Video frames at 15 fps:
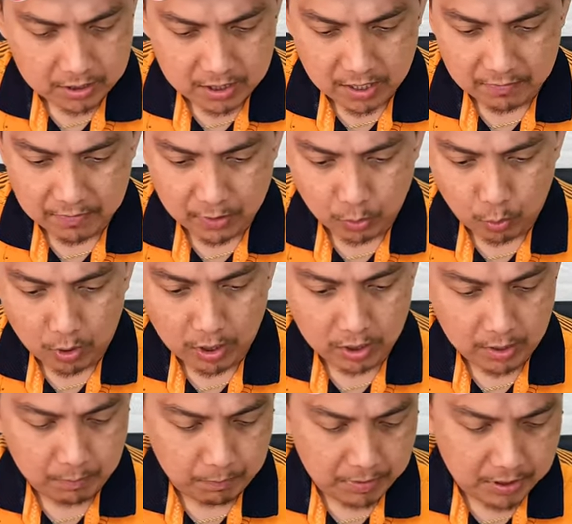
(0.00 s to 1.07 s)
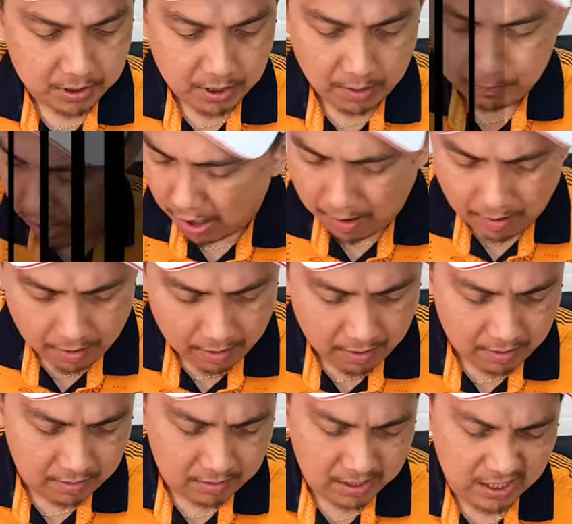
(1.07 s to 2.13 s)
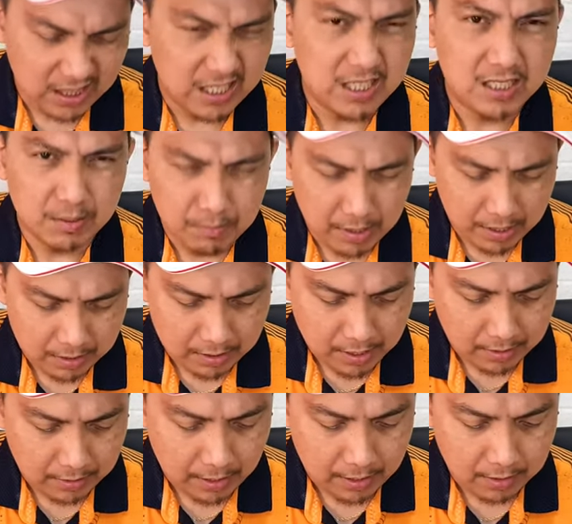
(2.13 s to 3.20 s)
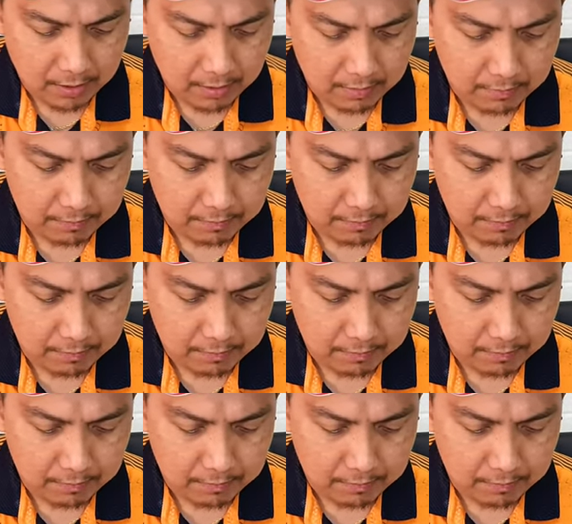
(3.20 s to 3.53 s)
720p siya pero uh, hindi siya maganda talaga